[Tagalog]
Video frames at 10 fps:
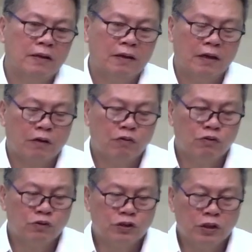Eh kung
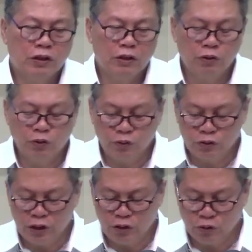konsintido yun,
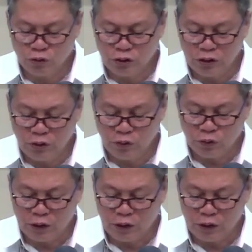sino konsintido yun?